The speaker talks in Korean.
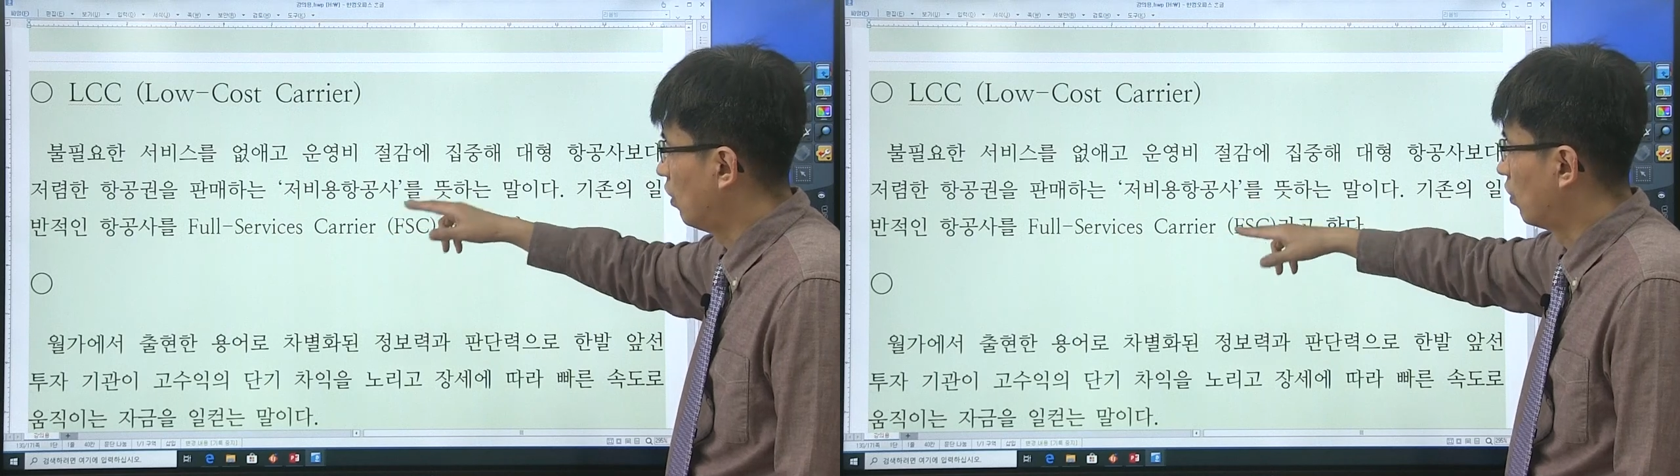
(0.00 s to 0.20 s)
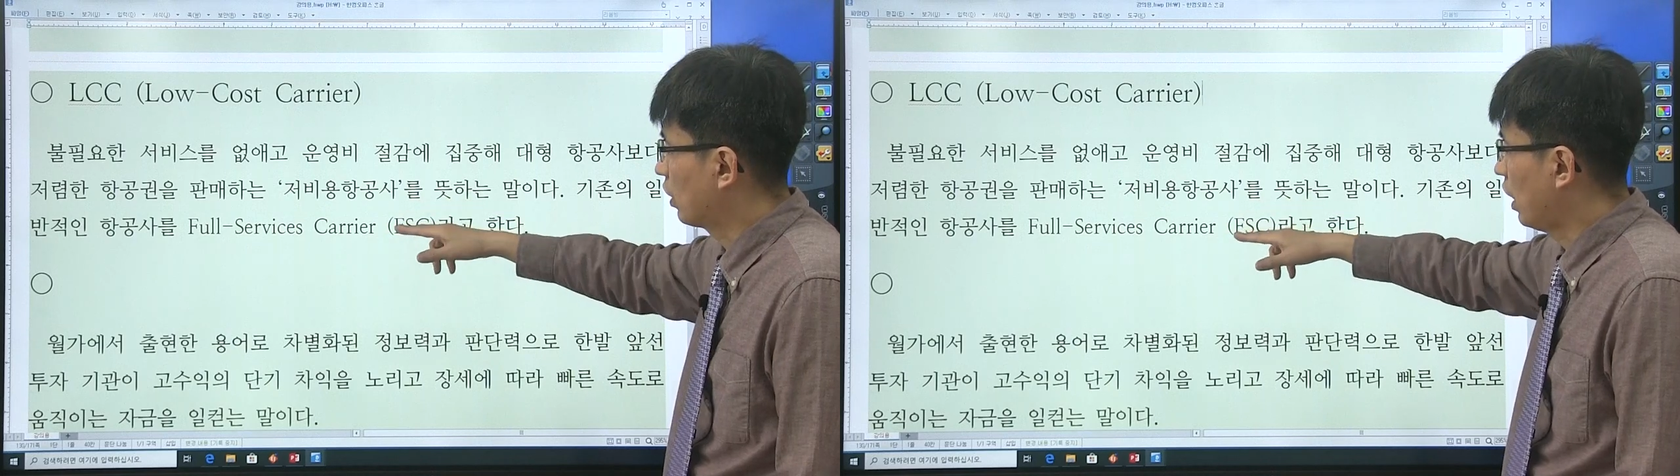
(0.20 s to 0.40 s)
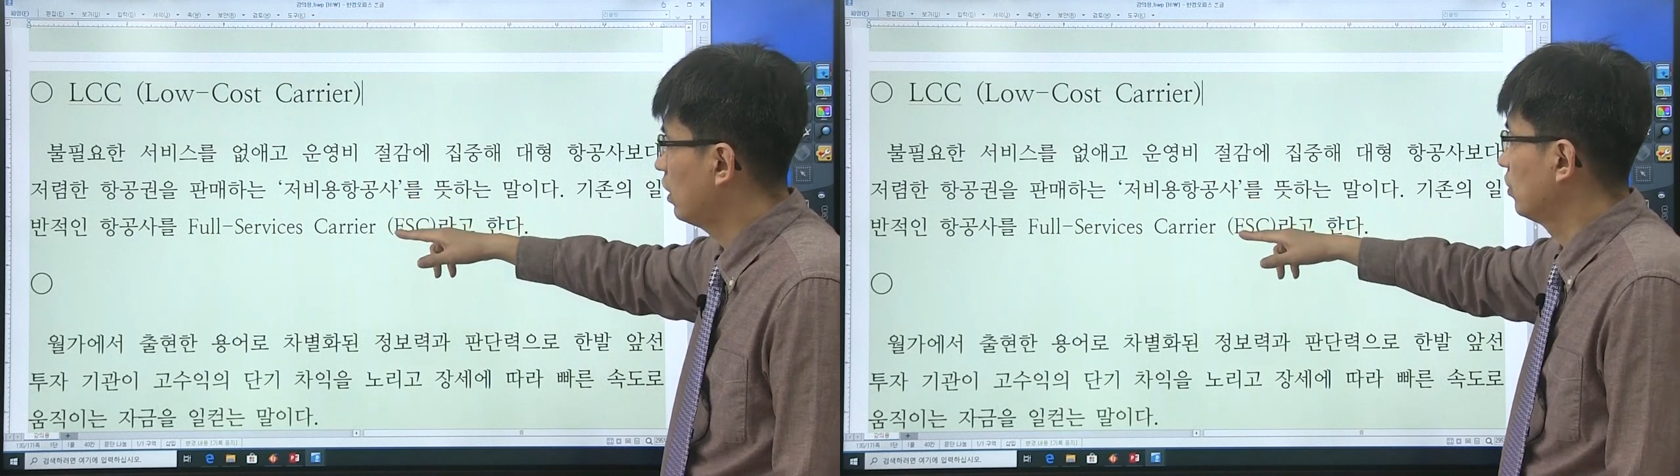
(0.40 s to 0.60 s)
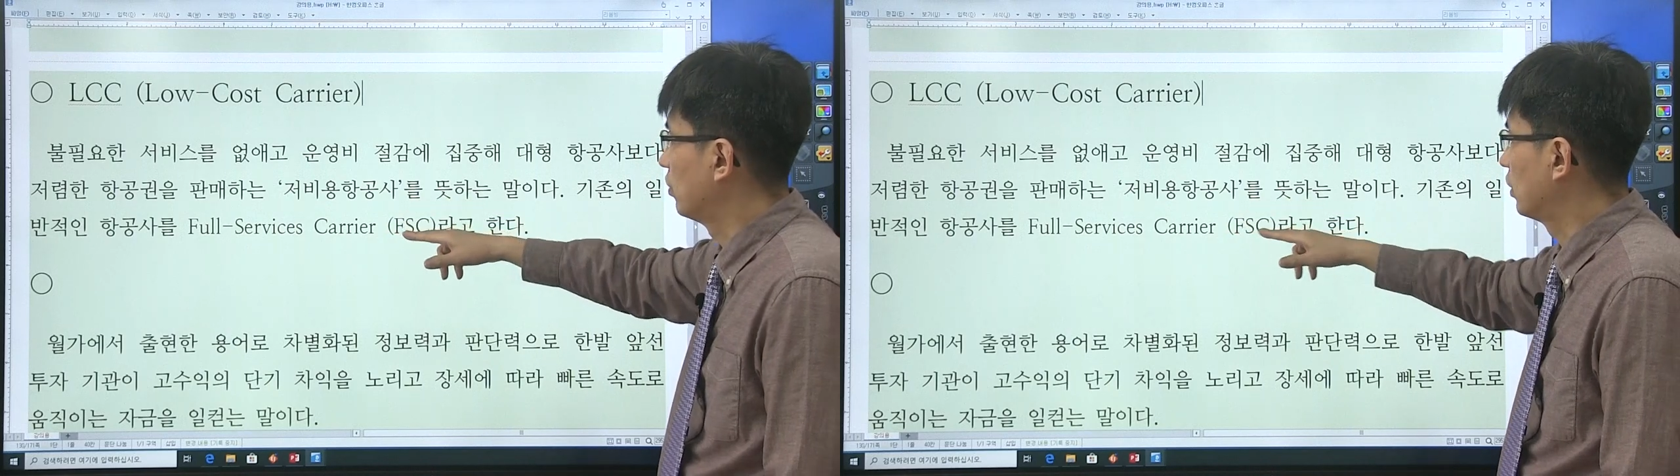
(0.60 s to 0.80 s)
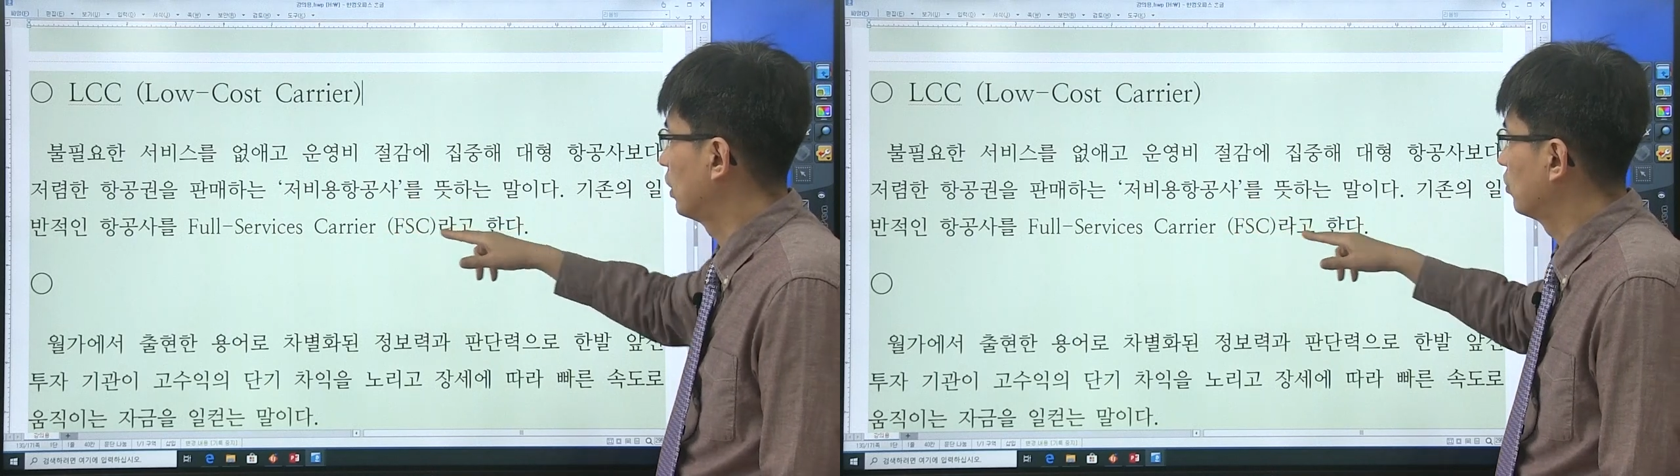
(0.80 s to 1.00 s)
어,
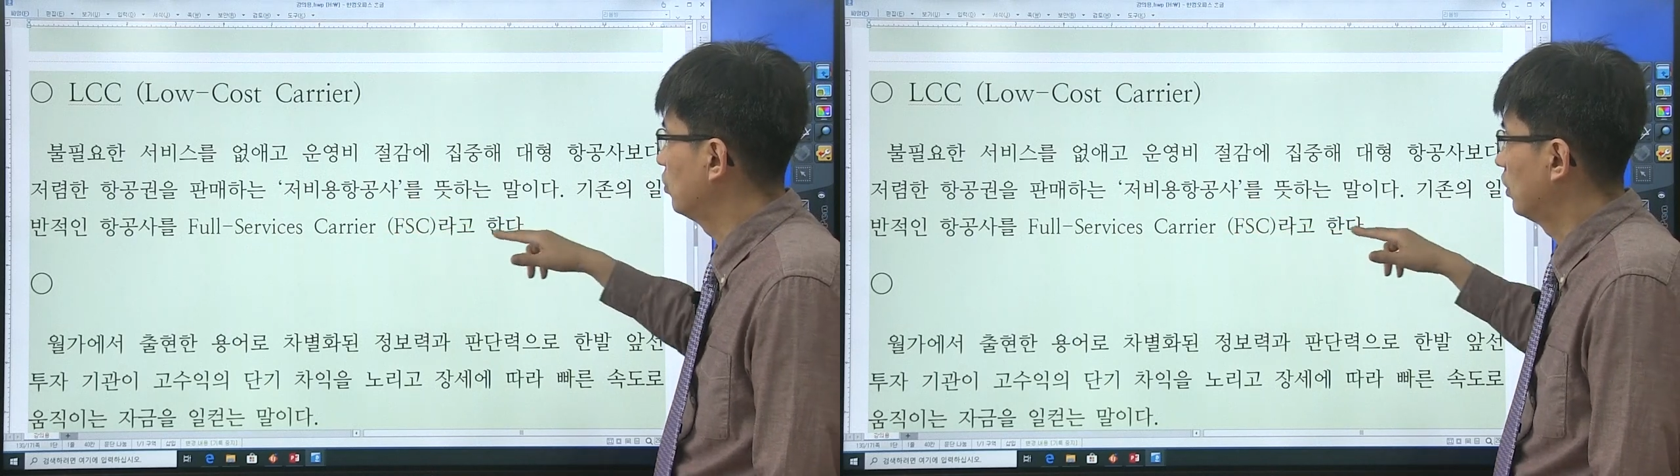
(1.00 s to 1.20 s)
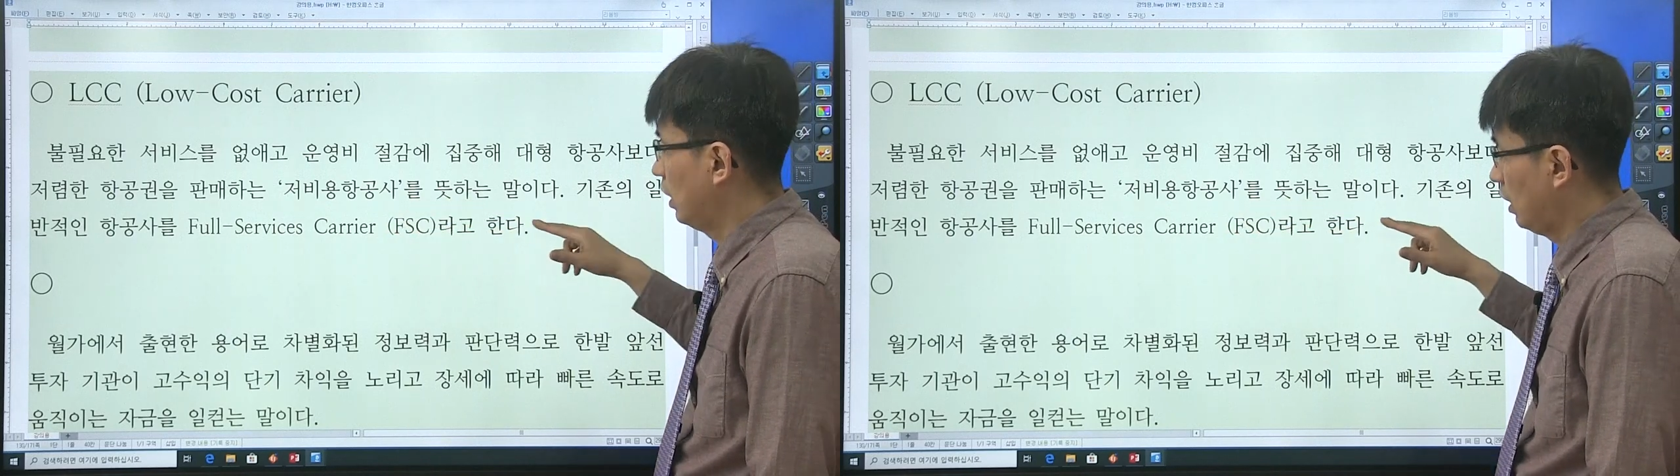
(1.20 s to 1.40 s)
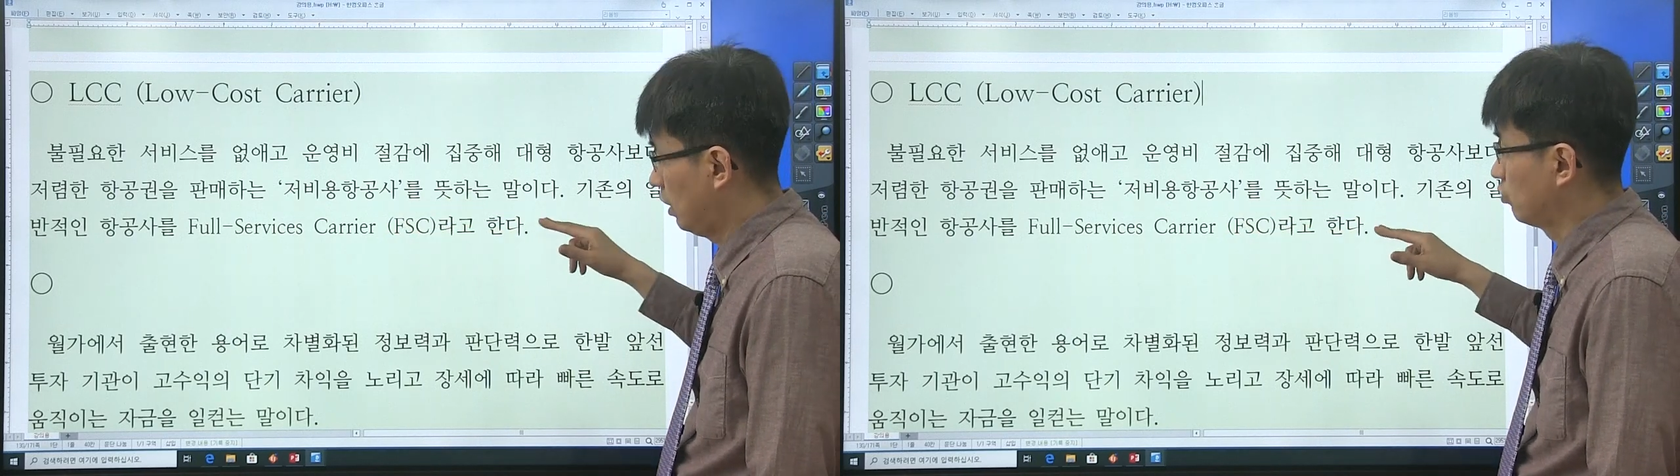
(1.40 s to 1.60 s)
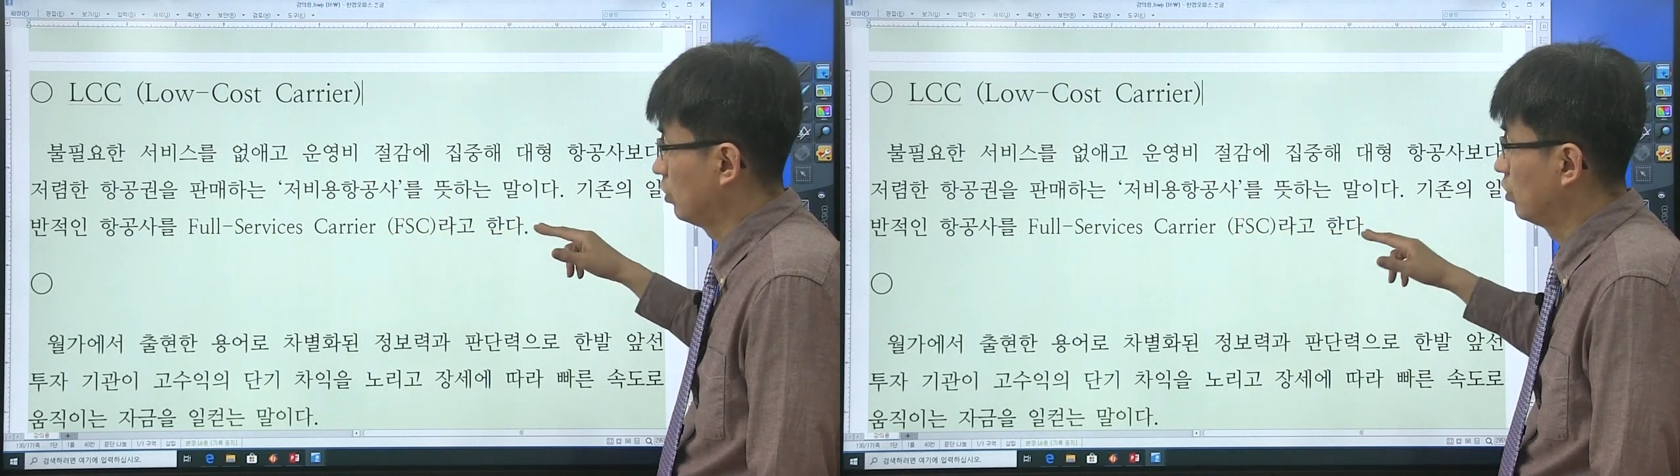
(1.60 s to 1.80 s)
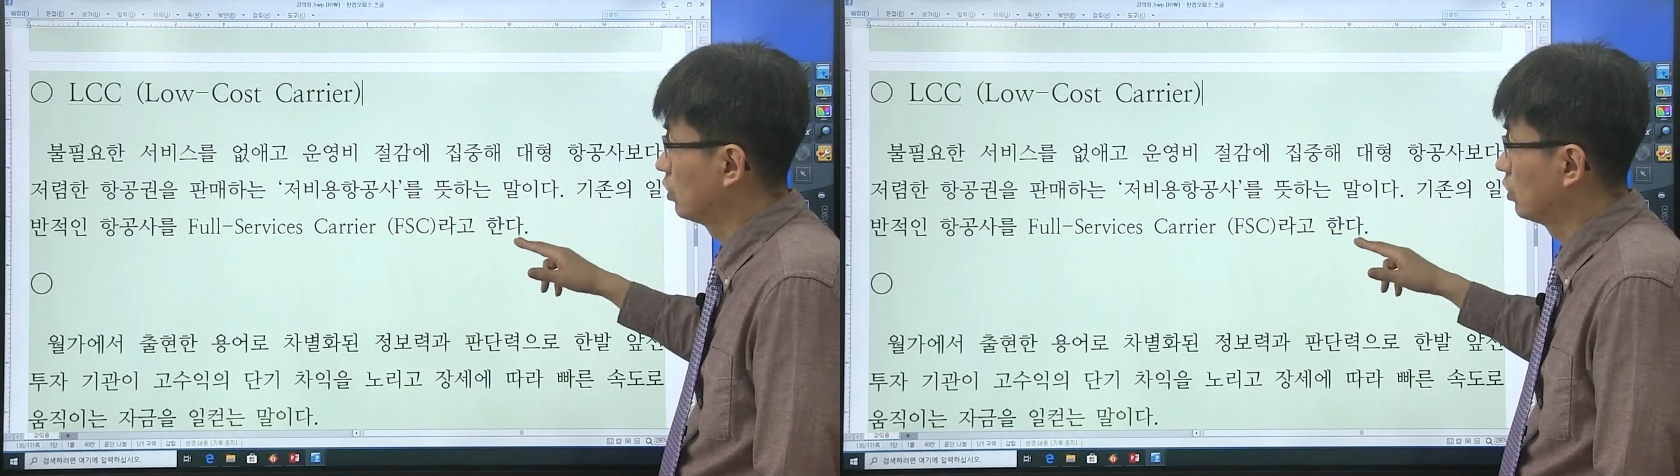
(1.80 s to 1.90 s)
캐리어라고 하고요.